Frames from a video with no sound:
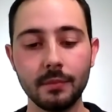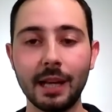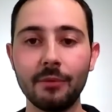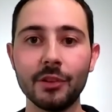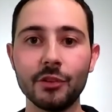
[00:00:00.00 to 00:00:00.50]

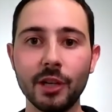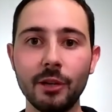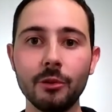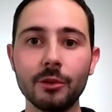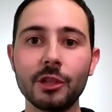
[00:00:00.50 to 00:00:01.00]
dal
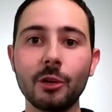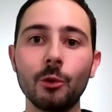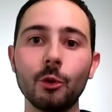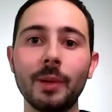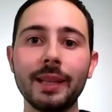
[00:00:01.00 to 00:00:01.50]
Vangelo
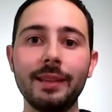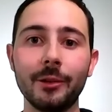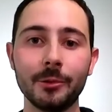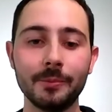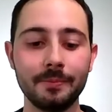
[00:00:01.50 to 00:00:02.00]
secondo
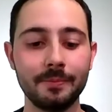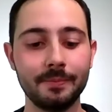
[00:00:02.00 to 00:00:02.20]
Matteo.